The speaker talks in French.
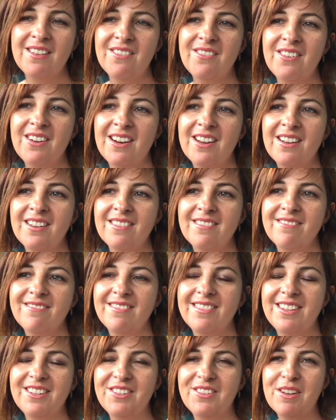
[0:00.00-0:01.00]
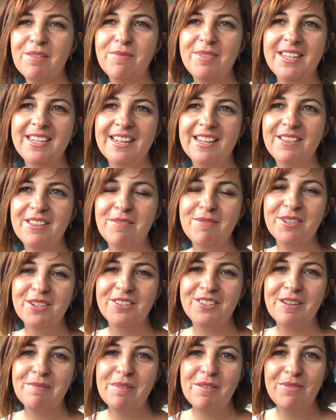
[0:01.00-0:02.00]
Voilà, je fais un petit clin d'œil parce que
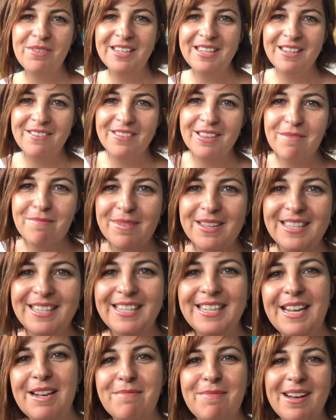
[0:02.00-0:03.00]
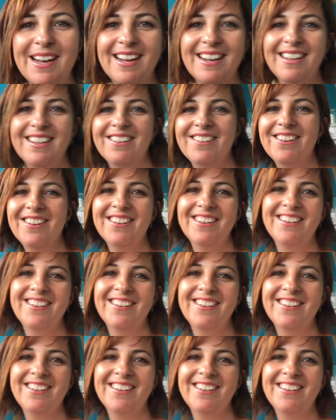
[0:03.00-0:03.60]
j'ai ma fille qui vient de passer, elle part à l'école.